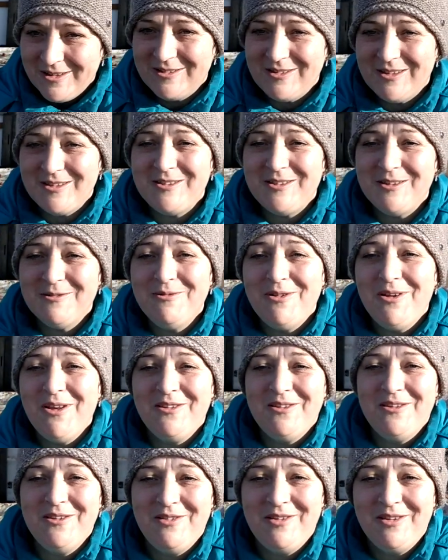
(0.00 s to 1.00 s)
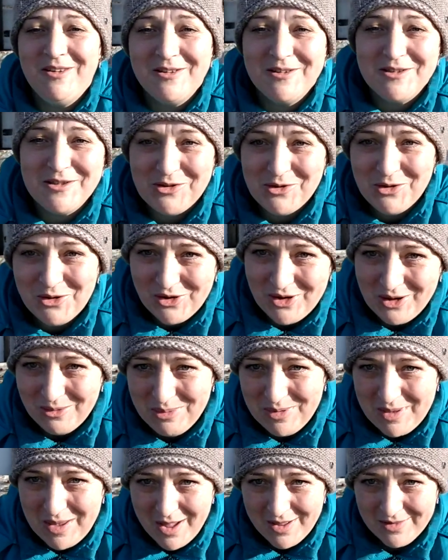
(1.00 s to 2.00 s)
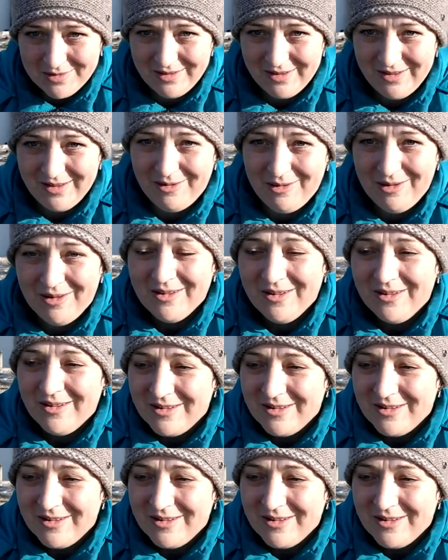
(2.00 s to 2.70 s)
за 7 лет не видела столько пьяных и